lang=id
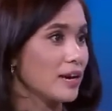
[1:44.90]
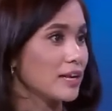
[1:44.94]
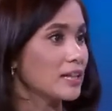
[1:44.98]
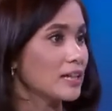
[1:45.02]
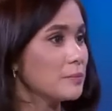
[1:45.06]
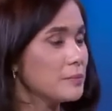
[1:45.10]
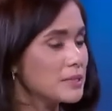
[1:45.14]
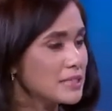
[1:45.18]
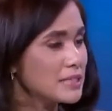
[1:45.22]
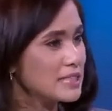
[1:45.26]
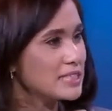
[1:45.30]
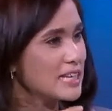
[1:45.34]

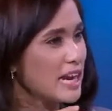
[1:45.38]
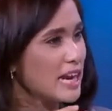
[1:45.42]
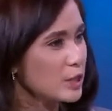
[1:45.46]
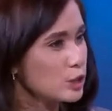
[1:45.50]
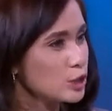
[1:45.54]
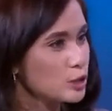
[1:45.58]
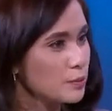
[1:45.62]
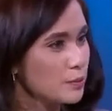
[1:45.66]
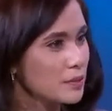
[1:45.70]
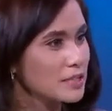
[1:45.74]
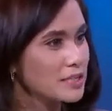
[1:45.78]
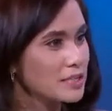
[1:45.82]
bisa 100%
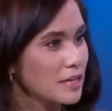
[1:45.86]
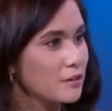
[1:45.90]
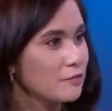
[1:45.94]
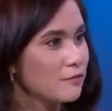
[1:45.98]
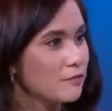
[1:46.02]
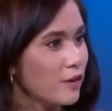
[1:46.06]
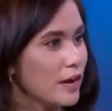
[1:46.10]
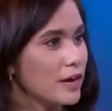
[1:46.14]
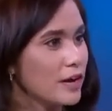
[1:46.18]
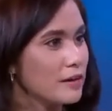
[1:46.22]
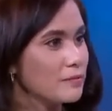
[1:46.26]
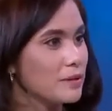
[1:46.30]

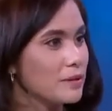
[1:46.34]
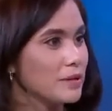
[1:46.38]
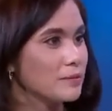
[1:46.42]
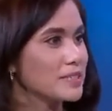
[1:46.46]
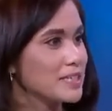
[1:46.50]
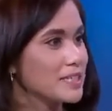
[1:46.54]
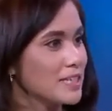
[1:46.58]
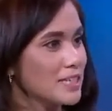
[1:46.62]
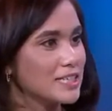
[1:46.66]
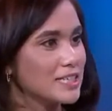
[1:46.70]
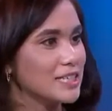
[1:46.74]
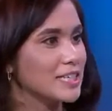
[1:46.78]
fiber,
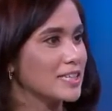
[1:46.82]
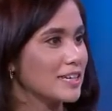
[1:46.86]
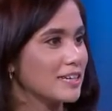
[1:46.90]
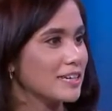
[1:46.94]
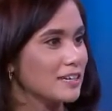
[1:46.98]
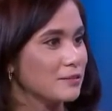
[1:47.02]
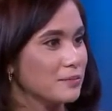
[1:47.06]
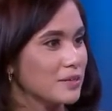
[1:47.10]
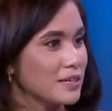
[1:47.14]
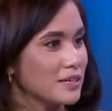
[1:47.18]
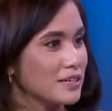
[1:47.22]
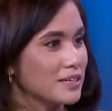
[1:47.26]
bisa diceritakan Mbak?